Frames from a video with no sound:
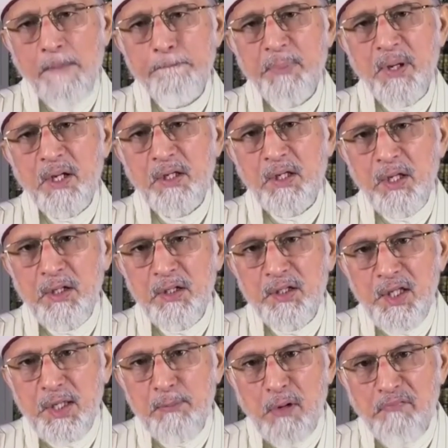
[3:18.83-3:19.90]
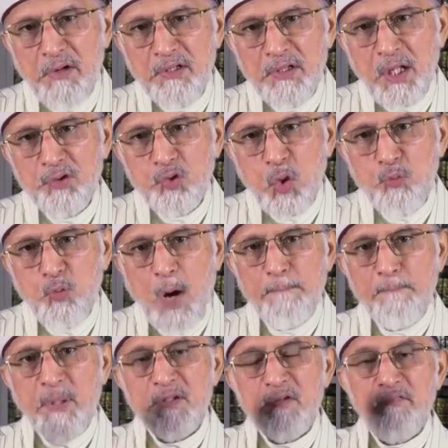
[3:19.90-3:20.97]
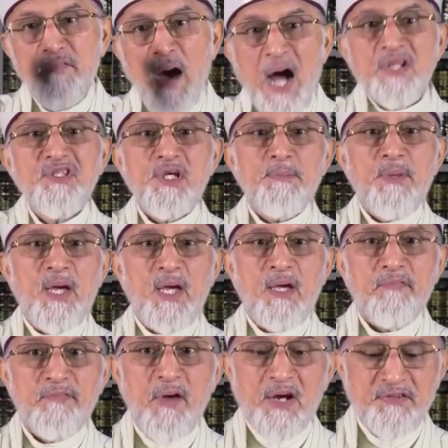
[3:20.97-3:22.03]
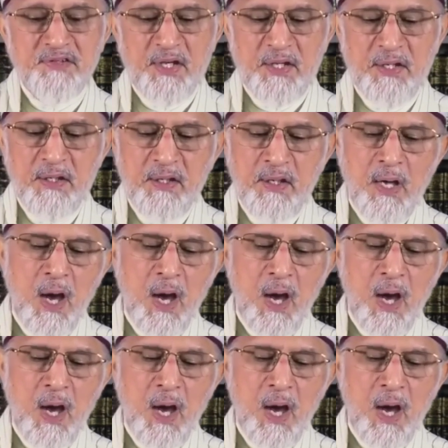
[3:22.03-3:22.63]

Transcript: कि हम पर किन की मवदत और मोहब्बत वाजिब है फ़र्ज़ है